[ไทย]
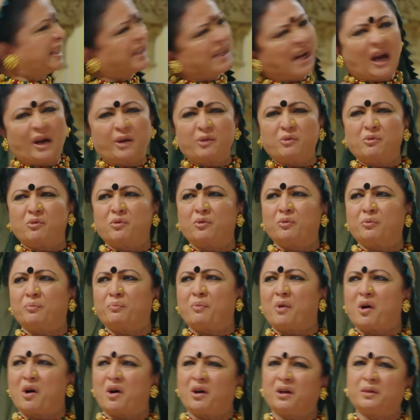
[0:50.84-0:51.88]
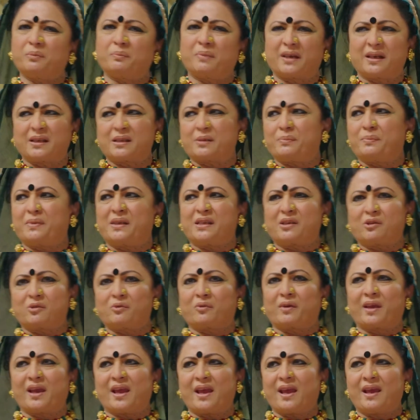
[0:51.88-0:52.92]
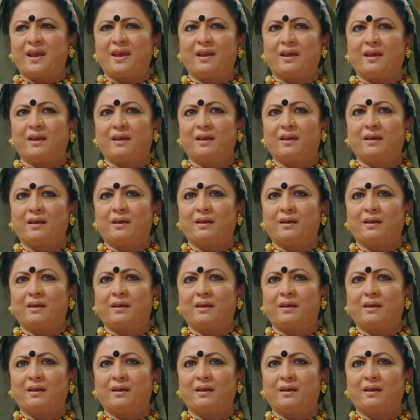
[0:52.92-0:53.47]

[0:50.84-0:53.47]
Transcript: ฉันรู้ว่ามันผ่านมาหลายปีแล้ว